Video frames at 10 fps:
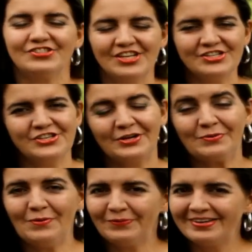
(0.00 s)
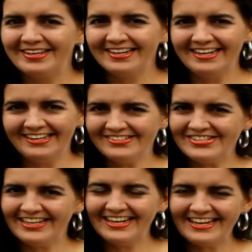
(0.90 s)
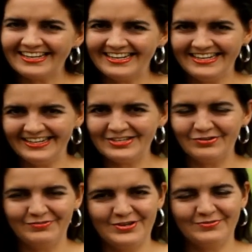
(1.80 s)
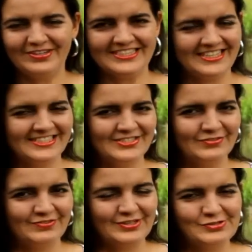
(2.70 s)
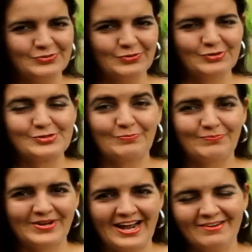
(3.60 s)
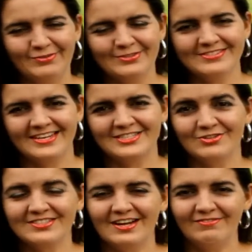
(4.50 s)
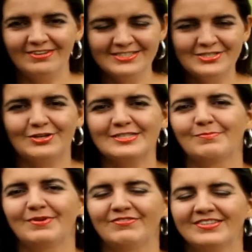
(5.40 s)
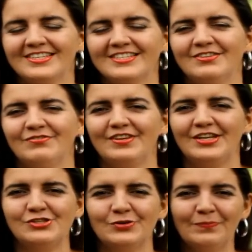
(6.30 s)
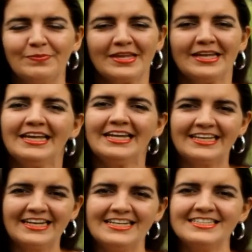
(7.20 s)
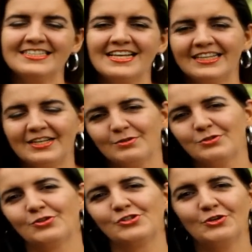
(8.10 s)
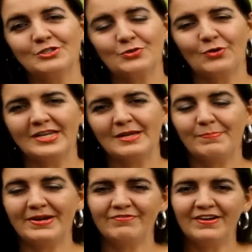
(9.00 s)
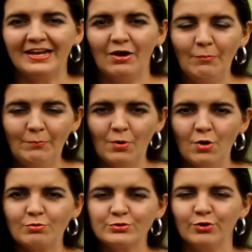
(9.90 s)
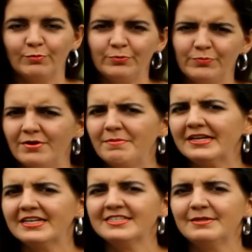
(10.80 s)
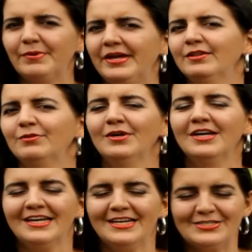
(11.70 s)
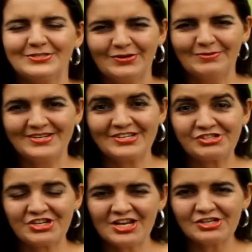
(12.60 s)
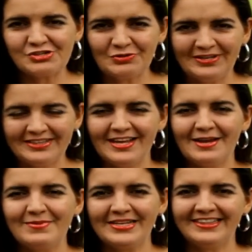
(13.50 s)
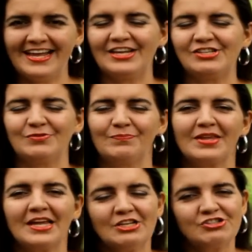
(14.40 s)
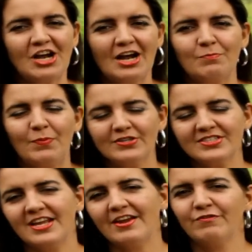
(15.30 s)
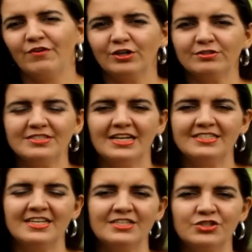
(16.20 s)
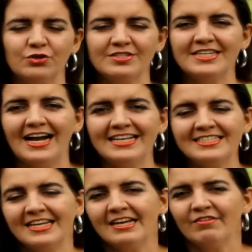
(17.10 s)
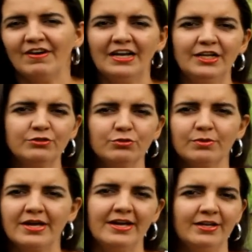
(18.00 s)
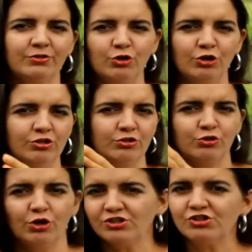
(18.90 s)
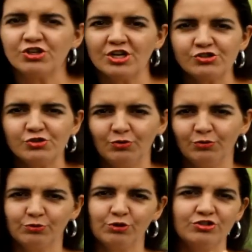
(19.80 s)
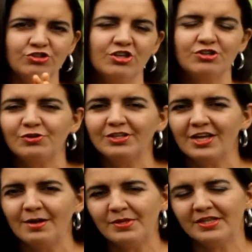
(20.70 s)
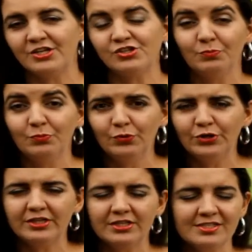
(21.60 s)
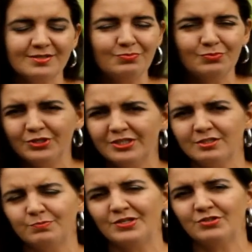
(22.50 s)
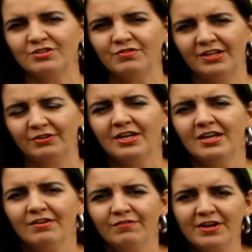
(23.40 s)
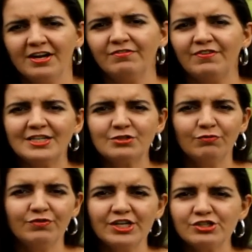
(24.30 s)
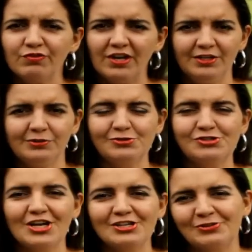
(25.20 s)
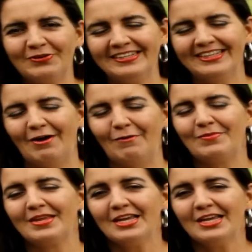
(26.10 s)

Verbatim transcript: Gente, é com grande alegria que eu venho fazer esse vídeo hoje para vocês. Eu estava ansiosa para fazer esse vídeo e graças a Deus hoje eu estou aqui para falar um pouco sobre o meu emagrecimento e sobre jejum intermitente. Já postei fotos nas redes sociais falando, é, tô, tô de jejum, tô de jejum intermitente. Muitas, muitas pessoas falando, Fran, faz um vídeo falando do jejum e tal.